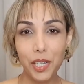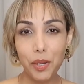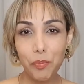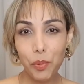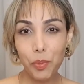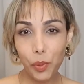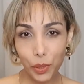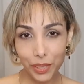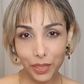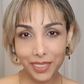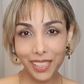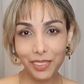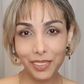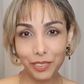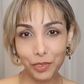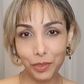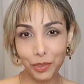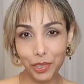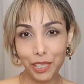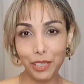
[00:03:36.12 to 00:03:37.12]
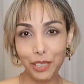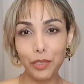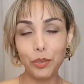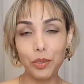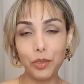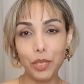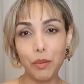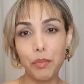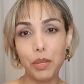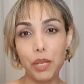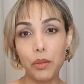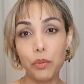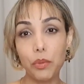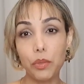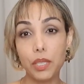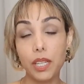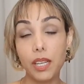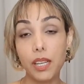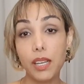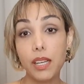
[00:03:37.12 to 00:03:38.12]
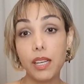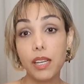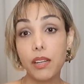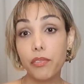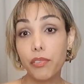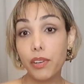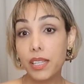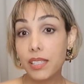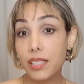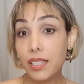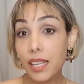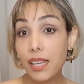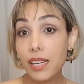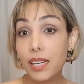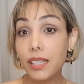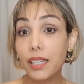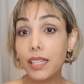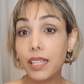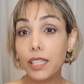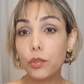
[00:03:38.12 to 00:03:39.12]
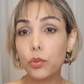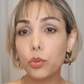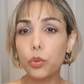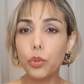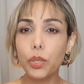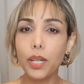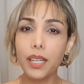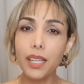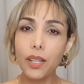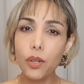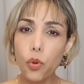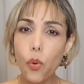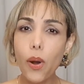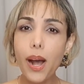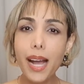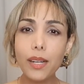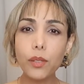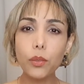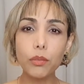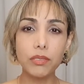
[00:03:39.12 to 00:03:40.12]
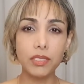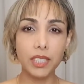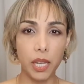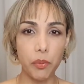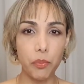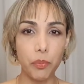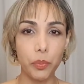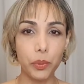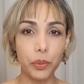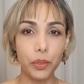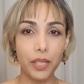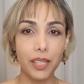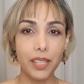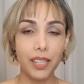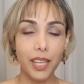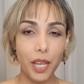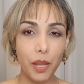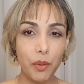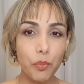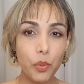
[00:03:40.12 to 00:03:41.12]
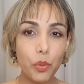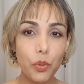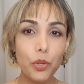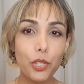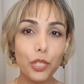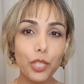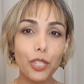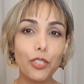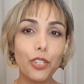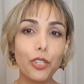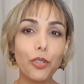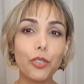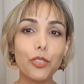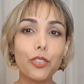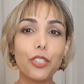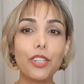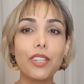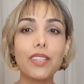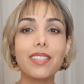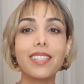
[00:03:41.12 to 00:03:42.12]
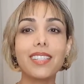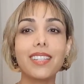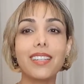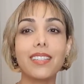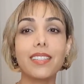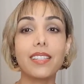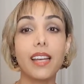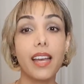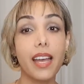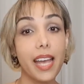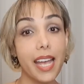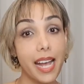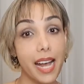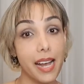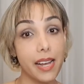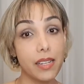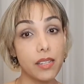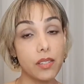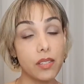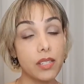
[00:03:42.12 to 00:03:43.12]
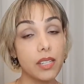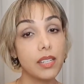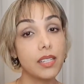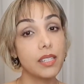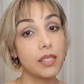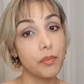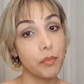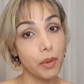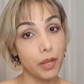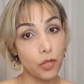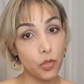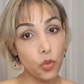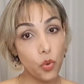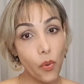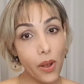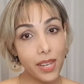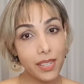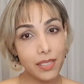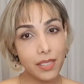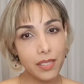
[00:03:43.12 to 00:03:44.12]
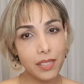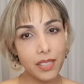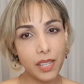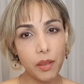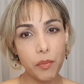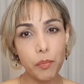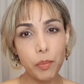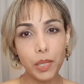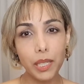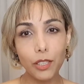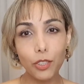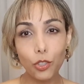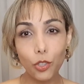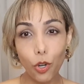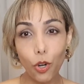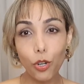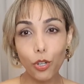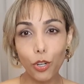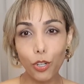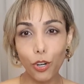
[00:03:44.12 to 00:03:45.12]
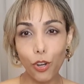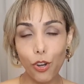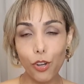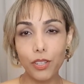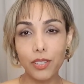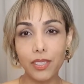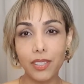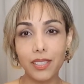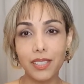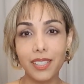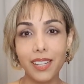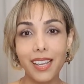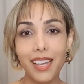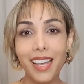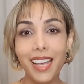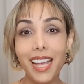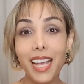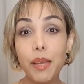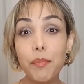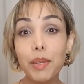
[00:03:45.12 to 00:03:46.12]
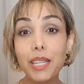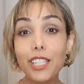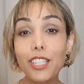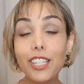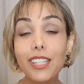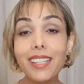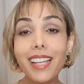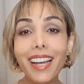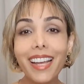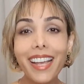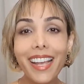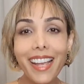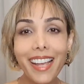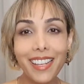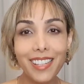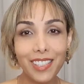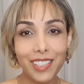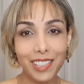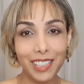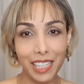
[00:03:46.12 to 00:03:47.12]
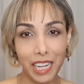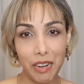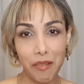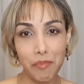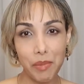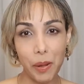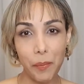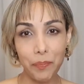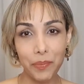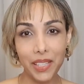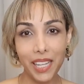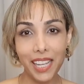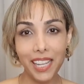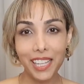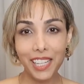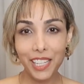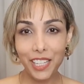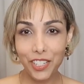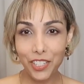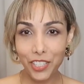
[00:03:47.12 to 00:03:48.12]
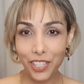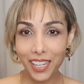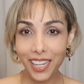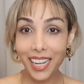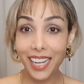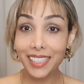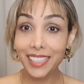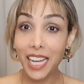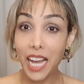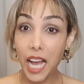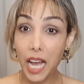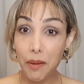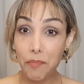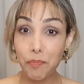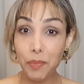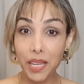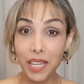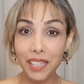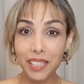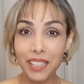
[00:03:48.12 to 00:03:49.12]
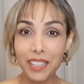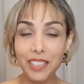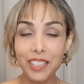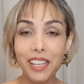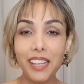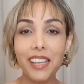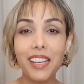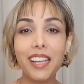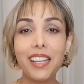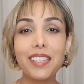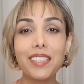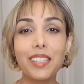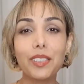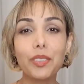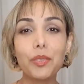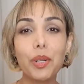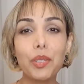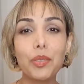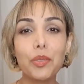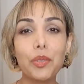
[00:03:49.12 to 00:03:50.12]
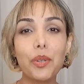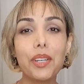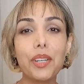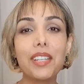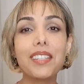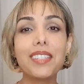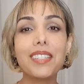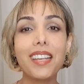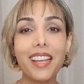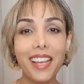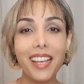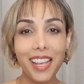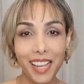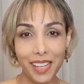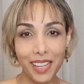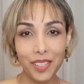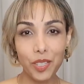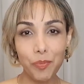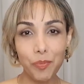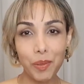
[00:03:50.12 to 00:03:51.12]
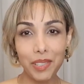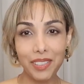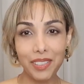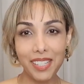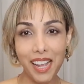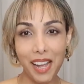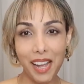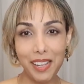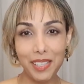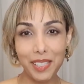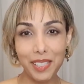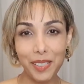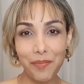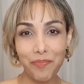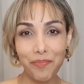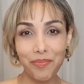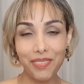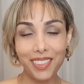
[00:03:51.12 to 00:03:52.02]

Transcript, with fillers: Portanto, queridos amigos, fazer a criatura recuar no tempo em busca de notícias reais, mas quase sempre dolorosas, é medida extrema, indicada apenas em situações especiais.